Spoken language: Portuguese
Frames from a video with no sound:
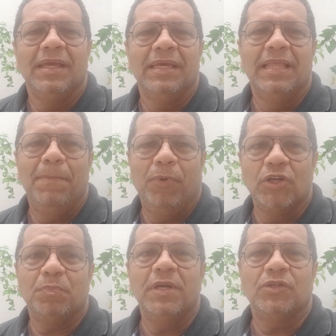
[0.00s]
E
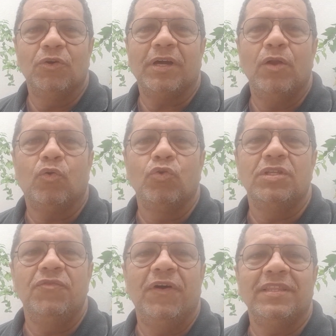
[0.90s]
depois pensou que era o curso
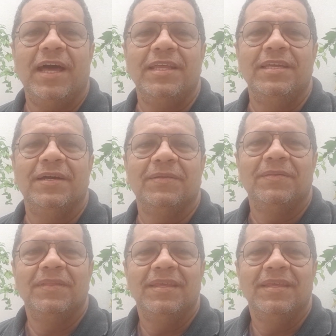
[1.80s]
de infantaria.